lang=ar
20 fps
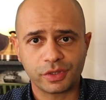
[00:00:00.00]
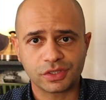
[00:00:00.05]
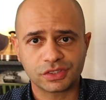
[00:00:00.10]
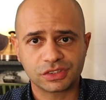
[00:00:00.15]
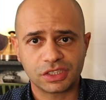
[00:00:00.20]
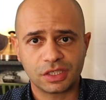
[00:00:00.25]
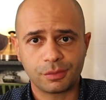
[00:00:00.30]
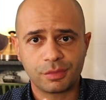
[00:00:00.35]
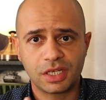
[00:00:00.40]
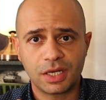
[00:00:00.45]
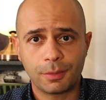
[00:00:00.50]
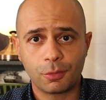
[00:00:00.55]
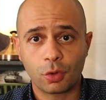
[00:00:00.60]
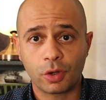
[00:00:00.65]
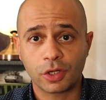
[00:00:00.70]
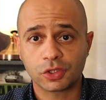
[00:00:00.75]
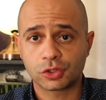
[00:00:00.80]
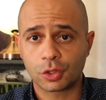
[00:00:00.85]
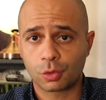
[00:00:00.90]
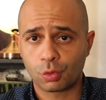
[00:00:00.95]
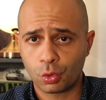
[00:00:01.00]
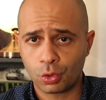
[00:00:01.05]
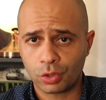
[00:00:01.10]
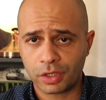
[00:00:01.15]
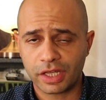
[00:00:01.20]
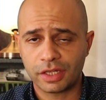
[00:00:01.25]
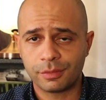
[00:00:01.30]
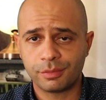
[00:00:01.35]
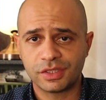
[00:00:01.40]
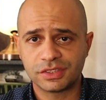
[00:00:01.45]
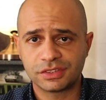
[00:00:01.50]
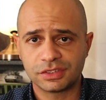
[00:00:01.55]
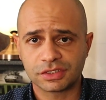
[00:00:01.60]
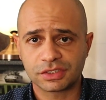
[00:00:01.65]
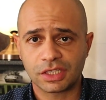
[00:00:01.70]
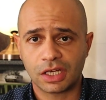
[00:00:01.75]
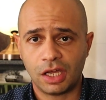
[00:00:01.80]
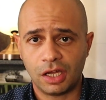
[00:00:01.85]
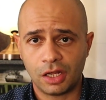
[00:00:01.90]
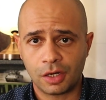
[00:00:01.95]
باس البرنامج اختصار وور ان
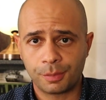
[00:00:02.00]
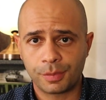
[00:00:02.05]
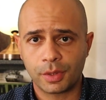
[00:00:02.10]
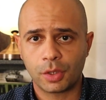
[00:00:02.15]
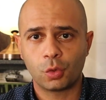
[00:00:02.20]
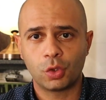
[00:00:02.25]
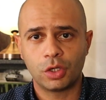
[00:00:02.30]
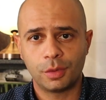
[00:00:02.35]
بزنس الحرب